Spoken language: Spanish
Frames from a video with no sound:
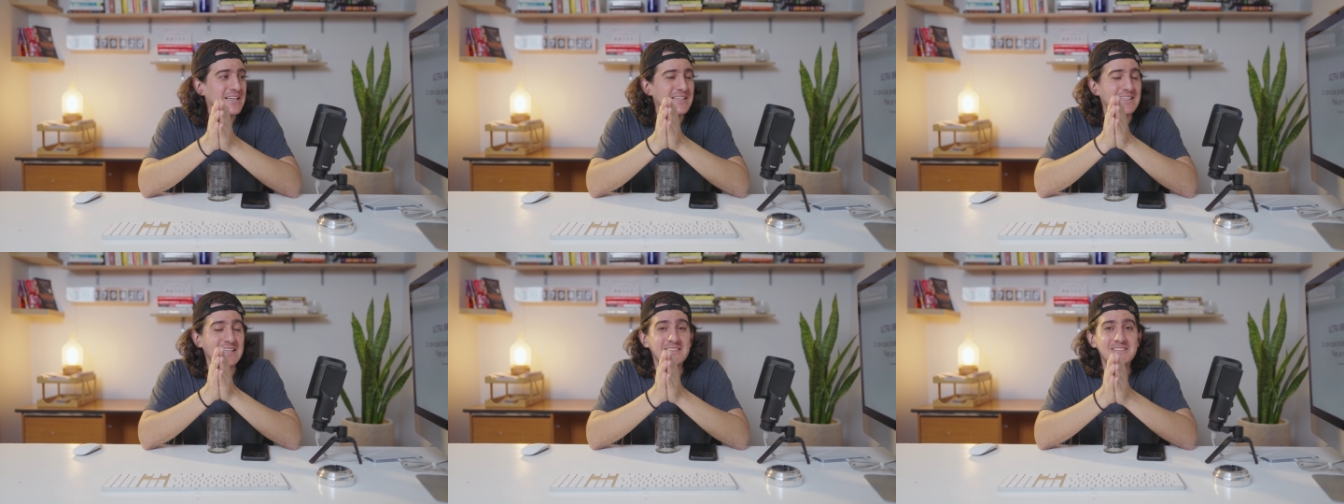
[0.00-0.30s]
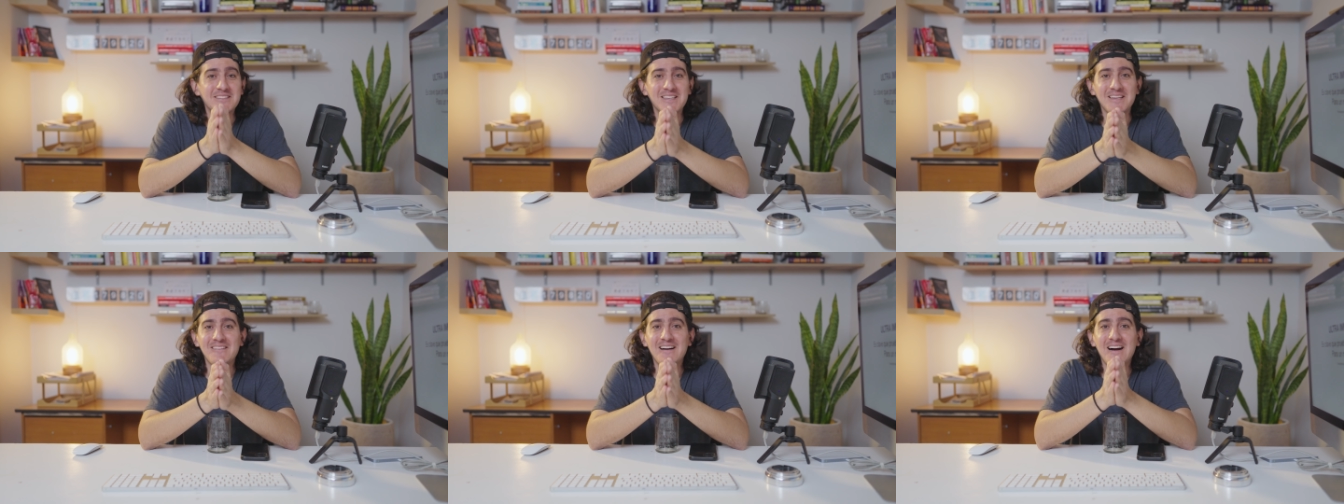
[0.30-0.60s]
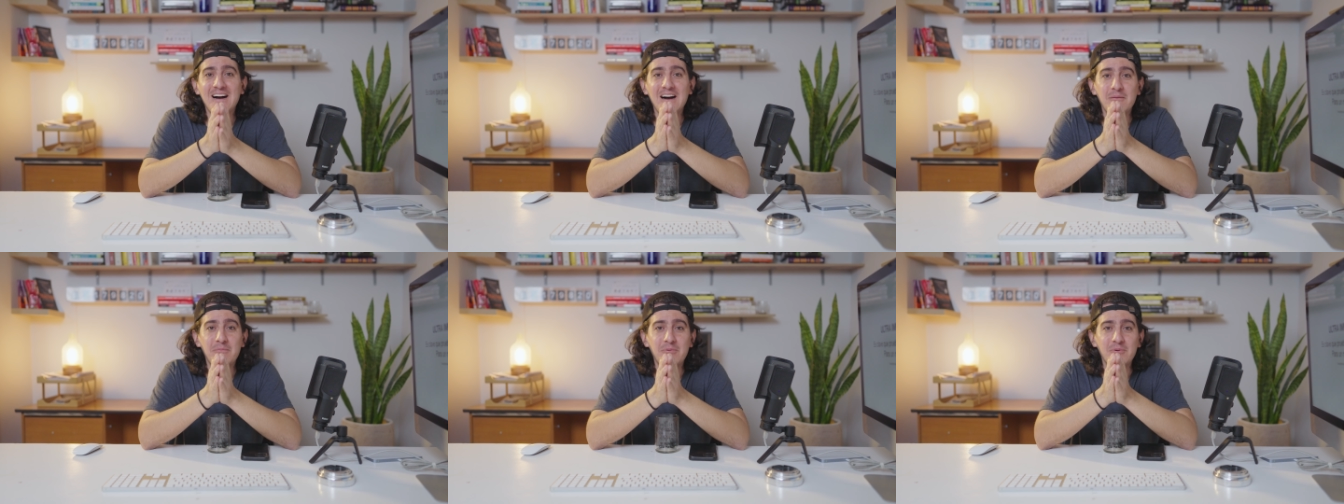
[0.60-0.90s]
y así
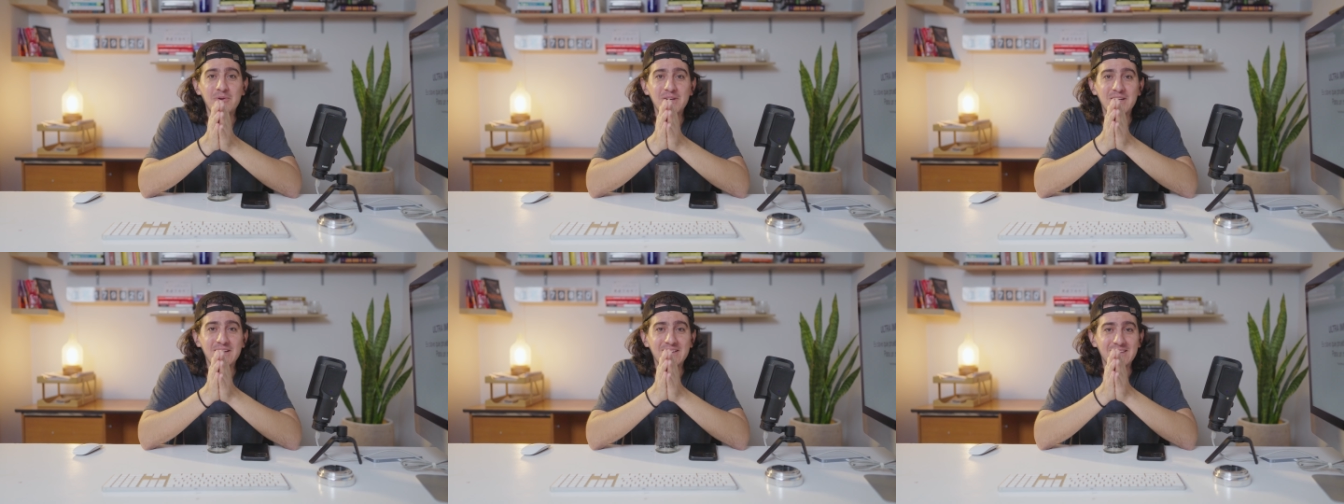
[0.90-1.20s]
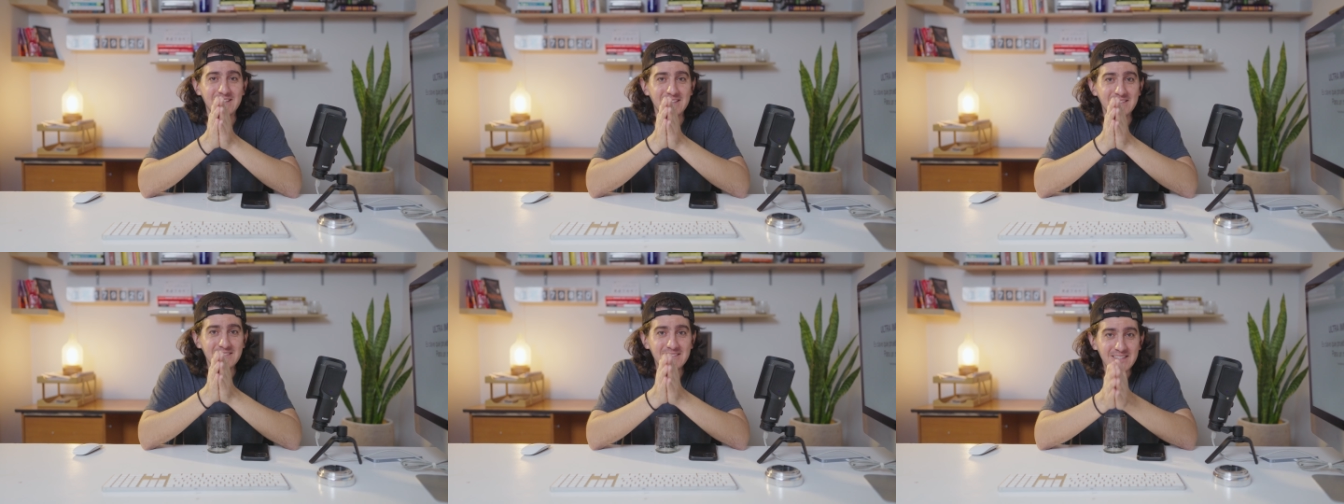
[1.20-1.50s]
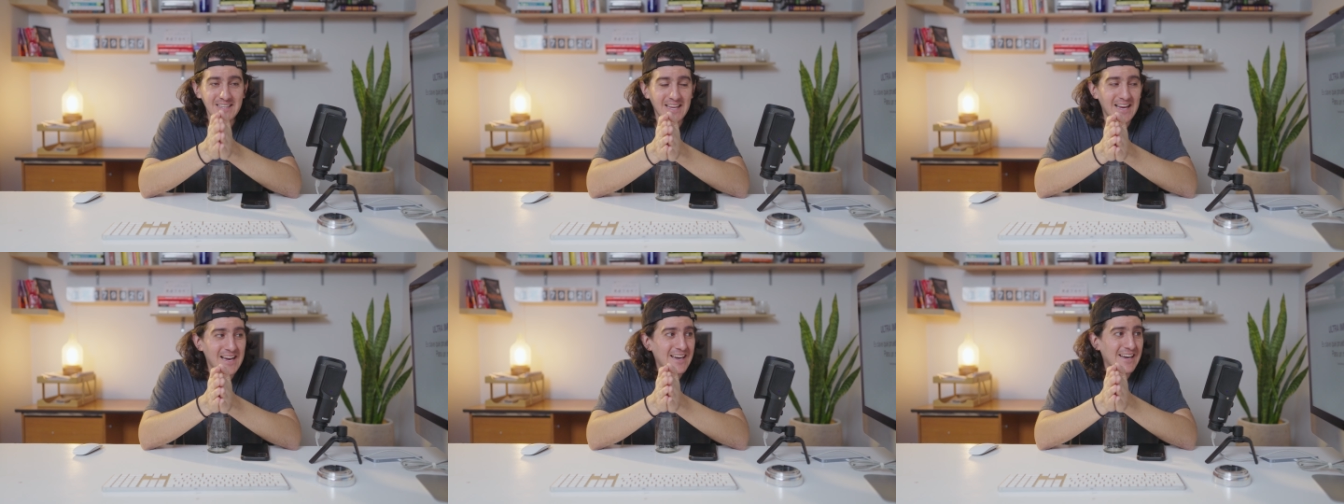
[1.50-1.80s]
vas a poder
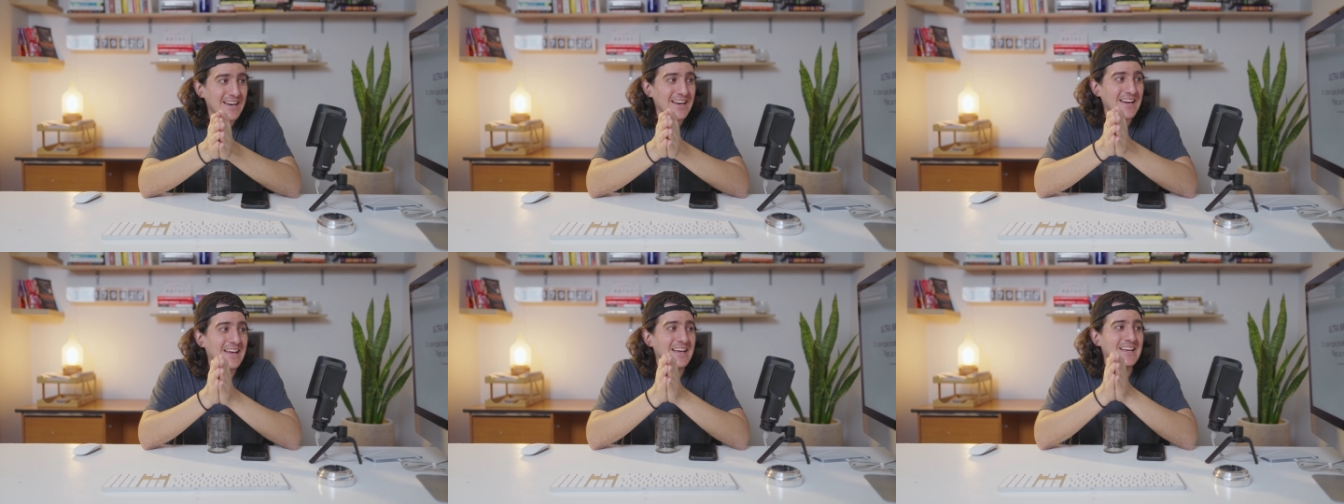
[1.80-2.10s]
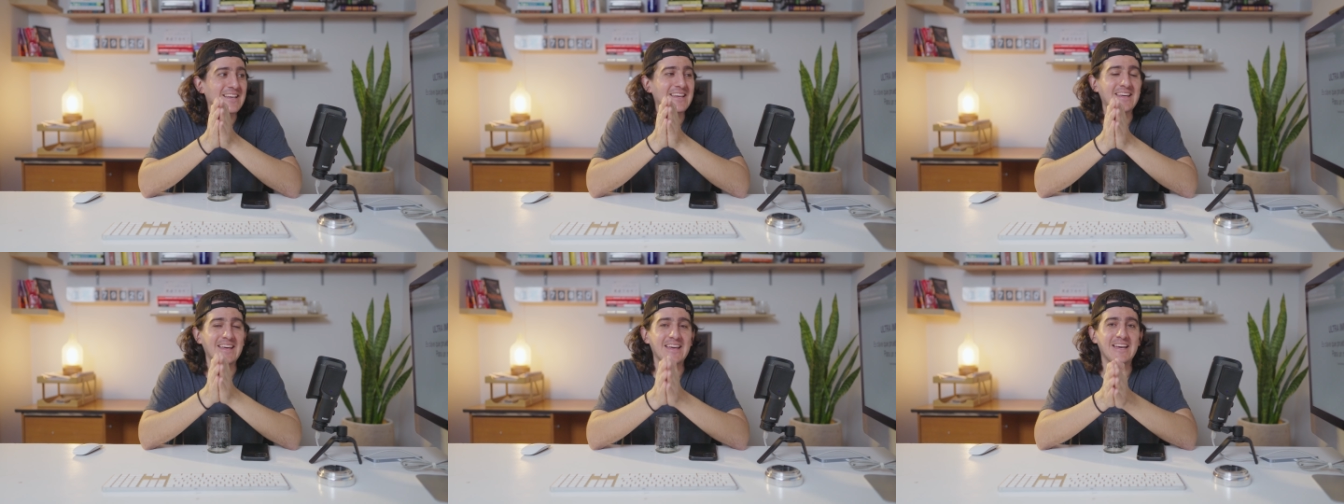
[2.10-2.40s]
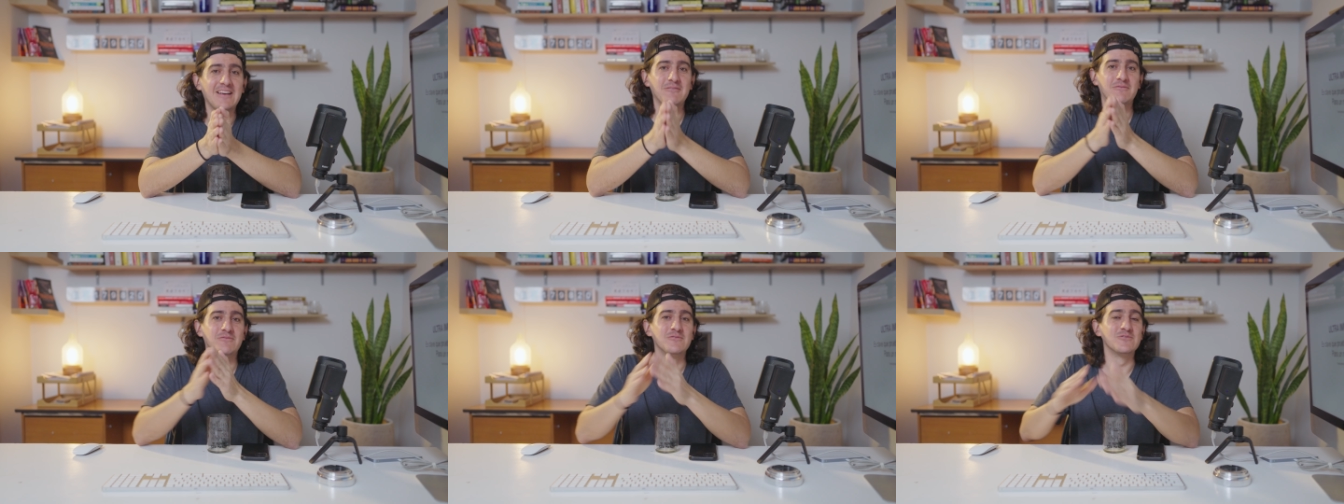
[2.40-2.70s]
testear
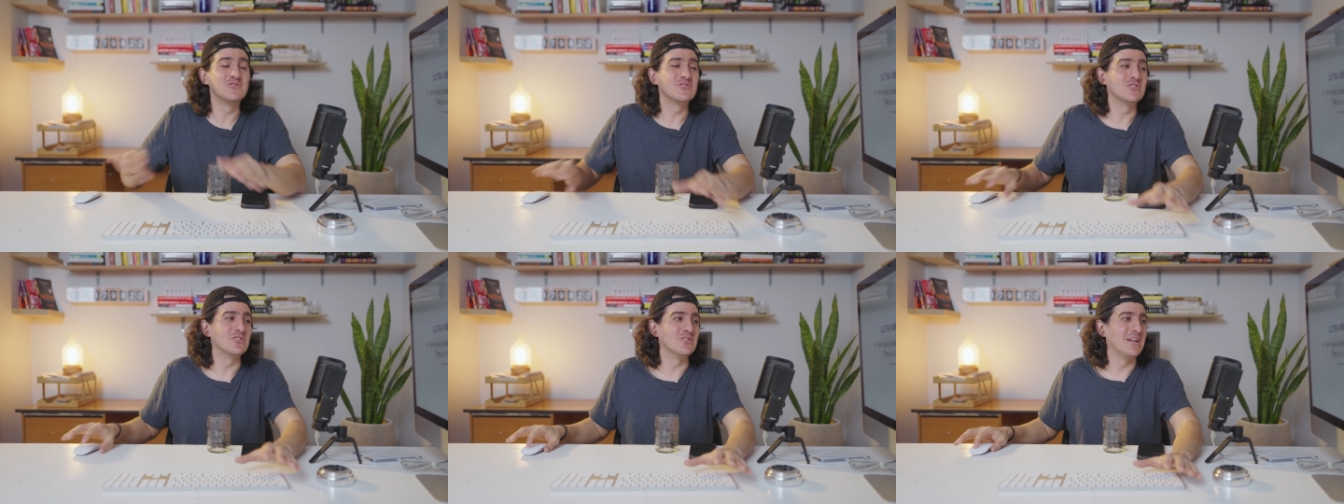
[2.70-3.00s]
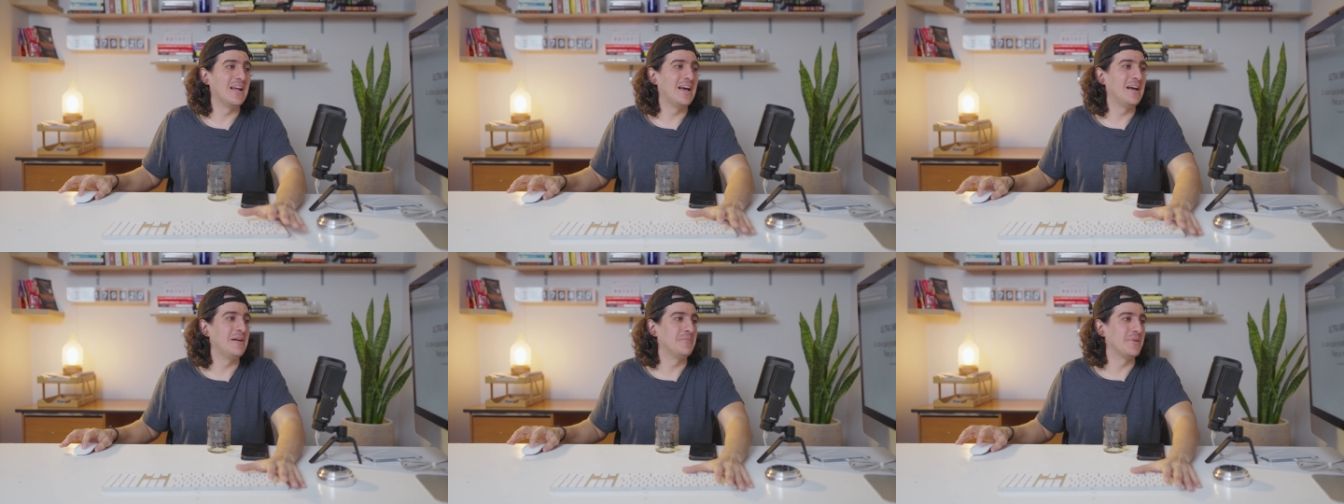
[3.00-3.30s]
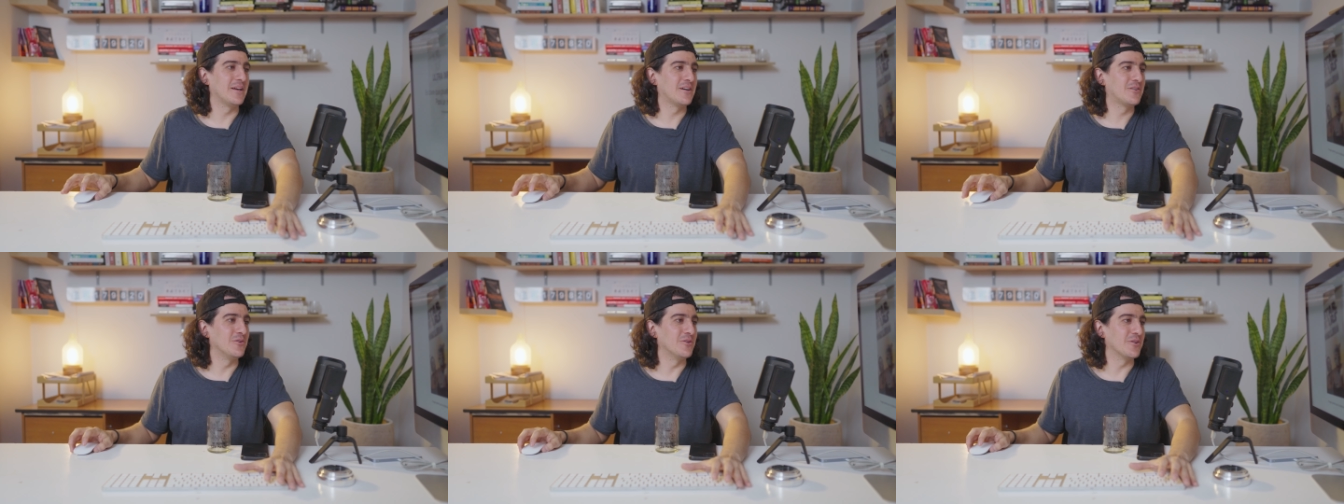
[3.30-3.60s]
que funciona
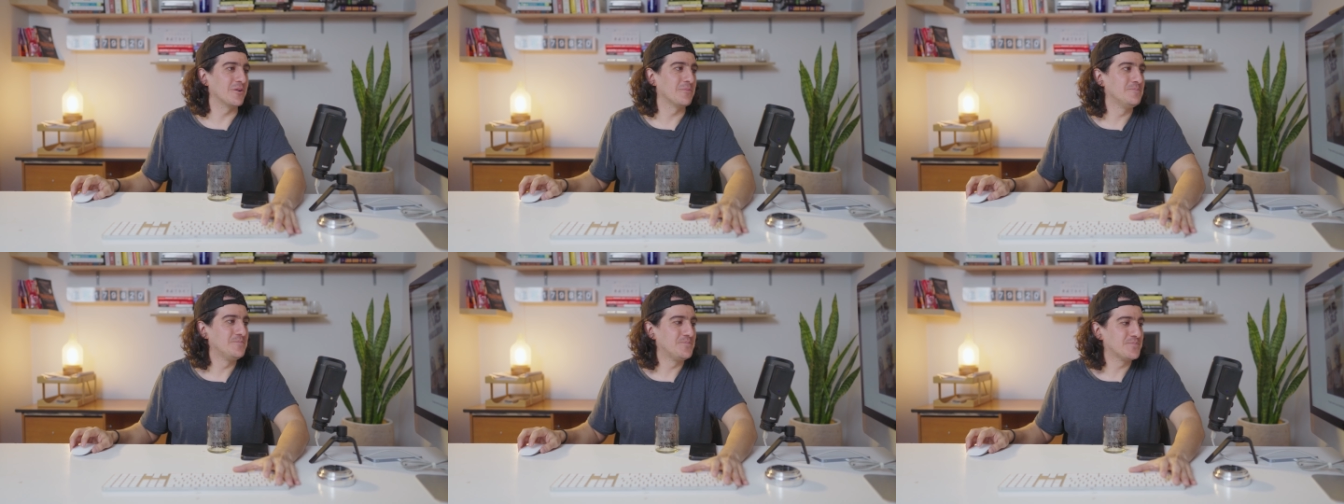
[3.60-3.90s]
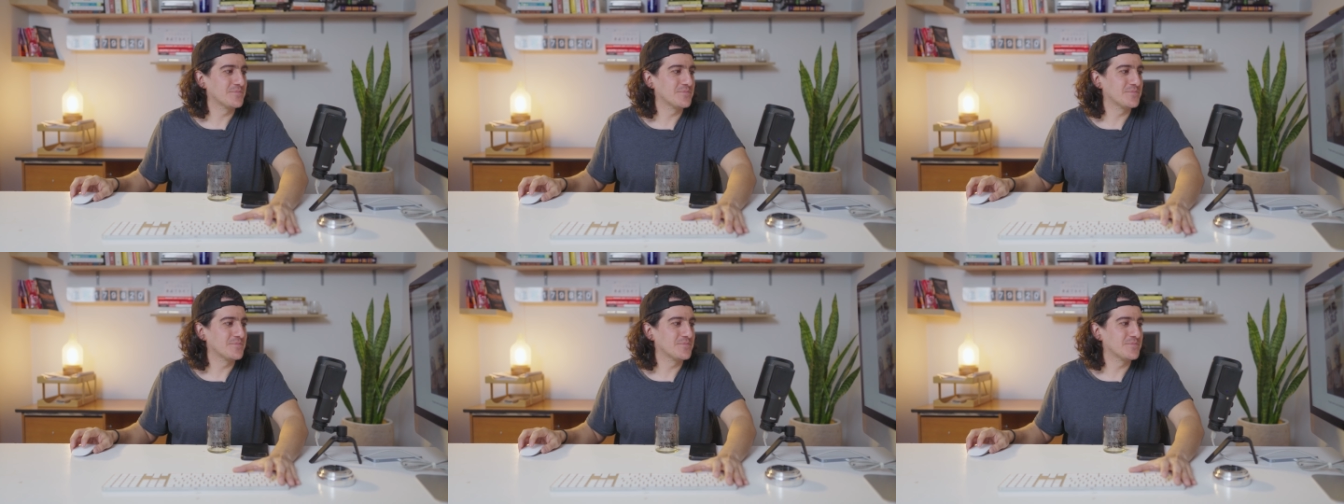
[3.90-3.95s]
mejor.